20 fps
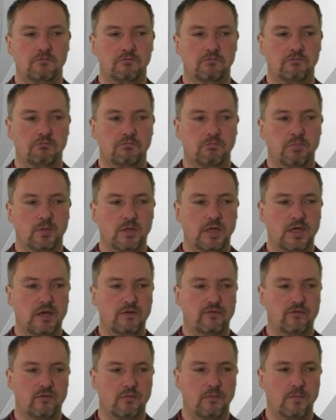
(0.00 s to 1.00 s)
einen
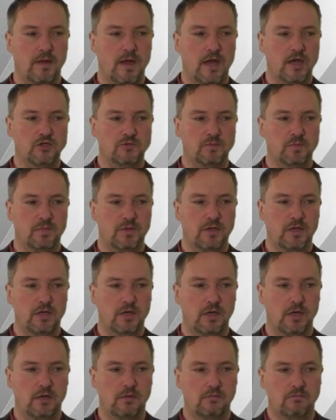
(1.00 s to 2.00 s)
Brief zum
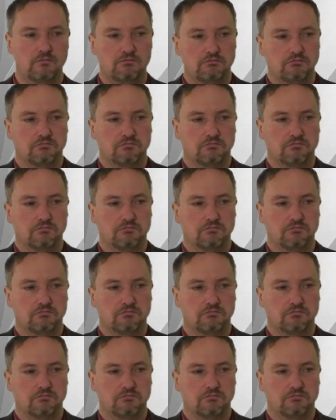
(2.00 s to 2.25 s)
Beispiel.